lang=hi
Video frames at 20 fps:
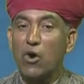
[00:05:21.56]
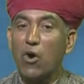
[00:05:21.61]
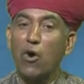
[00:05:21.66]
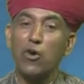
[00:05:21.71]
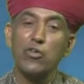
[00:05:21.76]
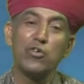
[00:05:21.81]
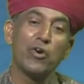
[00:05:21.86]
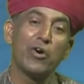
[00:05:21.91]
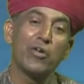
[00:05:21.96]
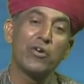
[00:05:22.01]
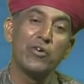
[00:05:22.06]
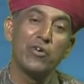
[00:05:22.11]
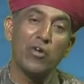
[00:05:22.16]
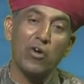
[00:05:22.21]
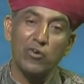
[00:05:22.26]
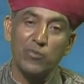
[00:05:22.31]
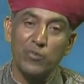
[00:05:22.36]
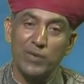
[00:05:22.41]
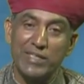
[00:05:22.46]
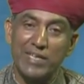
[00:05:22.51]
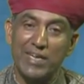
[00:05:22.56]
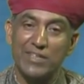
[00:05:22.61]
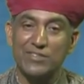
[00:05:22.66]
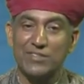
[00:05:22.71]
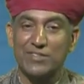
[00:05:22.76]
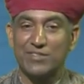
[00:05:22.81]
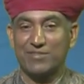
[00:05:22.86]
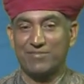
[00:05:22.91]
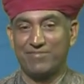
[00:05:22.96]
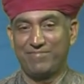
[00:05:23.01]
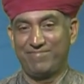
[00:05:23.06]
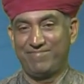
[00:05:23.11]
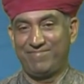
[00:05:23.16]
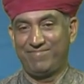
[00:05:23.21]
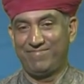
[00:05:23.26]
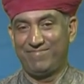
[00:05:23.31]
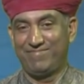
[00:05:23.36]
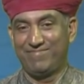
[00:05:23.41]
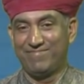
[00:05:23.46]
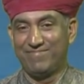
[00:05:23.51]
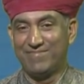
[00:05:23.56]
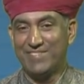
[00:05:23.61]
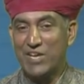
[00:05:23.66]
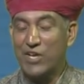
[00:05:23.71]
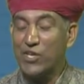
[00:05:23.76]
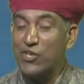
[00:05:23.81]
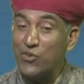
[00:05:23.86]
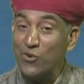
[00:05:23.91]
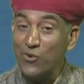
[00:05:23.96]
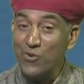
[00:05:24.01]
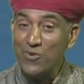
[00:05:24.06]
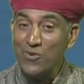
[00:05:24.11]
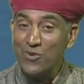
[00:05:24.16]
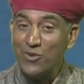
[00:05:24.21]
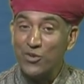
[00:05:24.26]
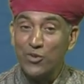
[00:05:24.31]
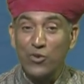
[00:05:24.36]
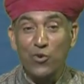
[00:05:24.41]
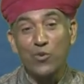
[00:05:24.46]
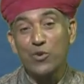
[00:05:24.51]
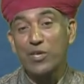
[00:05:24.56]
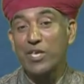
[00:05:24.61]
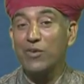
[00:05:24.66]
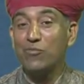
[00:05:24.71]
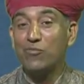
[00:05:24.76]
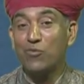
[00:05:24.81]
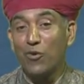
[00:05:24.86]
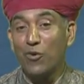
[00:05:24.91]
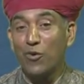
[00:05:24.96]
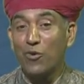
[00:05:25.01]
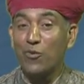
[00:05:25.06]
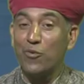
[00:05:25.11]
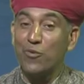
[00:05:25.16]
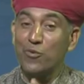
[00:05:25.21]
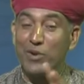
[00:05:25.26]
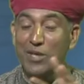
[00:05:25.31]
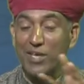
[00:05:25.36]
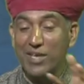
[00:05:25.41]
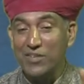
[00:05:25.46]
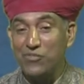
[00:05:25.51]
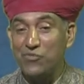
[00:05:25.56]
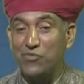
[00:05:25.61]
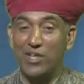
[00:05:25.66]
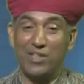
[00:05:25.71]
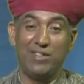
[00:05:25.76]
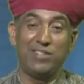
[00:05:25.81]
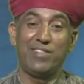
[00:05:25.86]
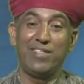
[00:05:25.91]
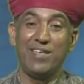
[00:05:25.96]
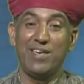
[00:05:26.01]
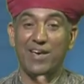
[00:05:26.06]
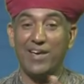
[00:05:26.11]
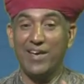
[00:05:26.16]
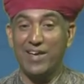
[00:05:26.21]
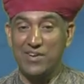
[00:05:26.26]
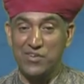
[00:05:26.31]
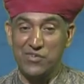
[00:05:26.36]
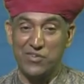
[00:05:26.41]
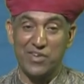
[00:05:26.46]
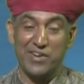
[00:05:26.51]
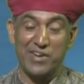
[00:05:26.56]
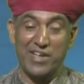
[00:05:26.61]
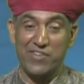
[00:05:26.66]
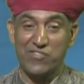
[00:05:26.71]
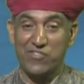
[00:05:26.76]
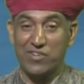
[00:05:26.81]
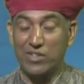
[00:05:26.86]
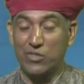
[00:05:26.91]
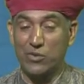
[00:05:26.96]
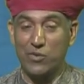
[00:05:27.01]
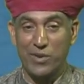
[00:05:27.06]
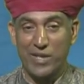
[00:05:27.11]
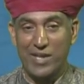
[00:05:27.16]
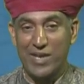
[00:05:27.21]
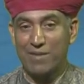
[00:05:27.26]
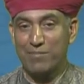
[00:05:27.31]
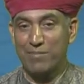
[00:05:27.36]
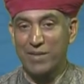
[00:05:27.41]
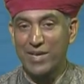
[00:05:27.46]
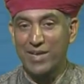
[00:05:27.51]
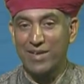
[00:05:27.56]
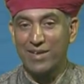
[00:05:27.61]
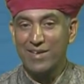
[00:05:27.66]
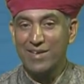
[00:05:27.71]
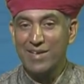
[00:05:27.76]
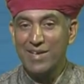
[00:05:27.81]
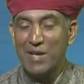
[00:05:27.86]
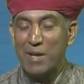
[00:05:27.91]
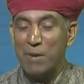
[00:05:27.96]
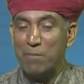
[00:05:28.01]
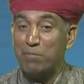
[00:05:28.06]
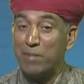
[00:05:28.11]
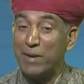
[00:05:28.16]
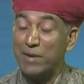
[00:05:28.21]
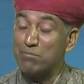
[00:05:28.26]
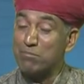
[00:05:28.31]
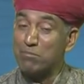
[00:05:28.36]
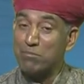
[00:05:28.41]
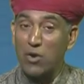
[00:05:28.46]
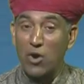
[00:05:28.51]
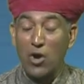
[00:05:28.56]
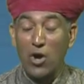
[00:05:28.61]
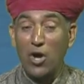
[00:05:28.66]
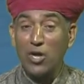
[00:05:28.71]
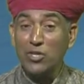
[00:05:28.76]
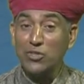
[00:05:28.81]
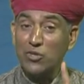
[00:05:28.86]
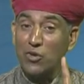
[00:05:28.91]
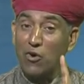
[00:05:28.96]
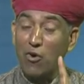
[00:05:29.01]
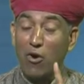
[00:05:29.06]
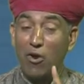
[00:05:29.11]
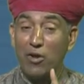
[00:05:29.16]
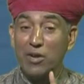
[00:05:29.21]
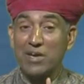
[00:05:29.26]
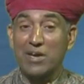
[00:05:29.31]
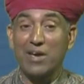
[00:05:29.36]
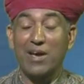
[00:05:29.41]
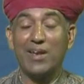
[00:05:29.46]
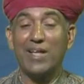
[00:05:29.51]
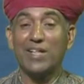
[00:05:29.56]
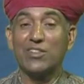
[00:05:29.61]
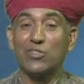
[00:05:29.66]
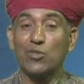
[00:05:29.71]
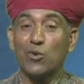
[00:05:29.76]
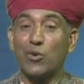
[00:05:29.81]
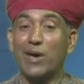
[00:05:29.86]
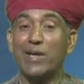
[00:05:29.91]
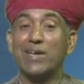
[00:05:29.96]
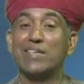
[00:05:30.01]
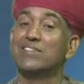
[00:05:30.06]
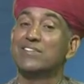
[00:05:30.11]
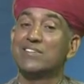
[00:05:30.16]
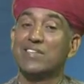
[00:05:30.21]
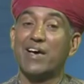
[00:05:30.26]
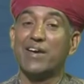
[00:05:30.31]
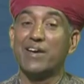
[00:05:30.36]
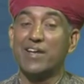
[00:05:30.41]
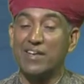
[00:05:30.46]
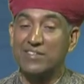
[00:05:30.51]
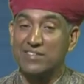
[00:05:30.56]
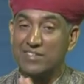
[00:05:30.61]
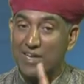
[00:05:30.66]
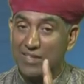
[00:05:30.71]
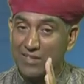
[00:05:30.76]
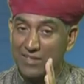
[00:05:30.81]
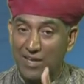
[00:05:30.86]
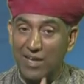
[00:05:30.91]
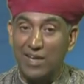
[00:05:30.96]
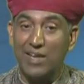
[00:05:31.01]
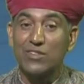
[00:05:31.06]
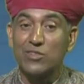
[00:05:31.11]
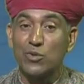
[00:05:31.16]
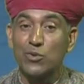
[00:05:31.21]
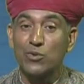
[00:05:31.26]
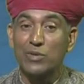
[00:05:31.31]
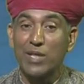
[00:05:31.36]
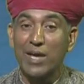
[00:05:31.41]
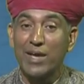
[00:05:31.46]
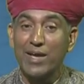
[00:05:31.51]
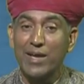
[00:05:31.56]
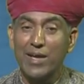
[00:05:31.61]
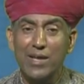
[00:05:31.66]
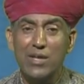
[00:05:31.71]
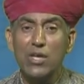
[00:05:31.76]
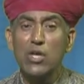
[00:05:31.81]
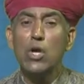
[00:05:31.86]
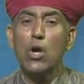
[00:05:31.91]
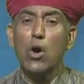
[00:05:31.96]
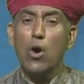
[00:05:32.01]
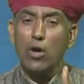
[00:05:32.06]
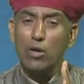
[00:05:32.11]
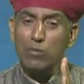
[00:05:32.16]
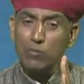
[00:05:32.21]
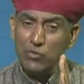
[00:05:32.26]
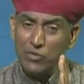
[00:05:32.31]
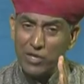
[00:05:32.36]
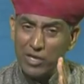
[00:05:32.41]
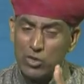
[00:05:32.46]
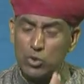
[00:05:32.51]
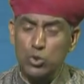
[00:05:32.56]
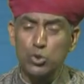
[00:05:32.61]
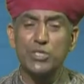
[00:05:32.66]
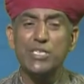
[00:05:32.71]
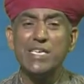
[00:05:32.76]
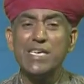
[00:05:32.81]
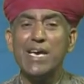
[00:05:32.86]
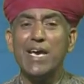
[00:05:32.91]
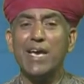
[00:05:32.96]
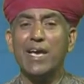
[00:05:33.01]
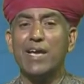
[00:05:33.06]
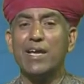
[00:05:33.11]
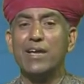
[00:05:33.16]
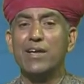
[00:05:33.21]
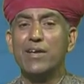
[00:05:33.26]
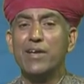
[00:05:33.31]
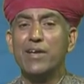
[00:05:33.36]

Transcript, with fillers: और यू आर नॉट विद अस जी क्यों क्योंकि वो उनकी चलती है इंटरनेशनल दुनिया में हम्म, हम्म। पर मौत और गलत तो हर इंसान के साथ गलत होता है हम्म, और मुझे खुशी है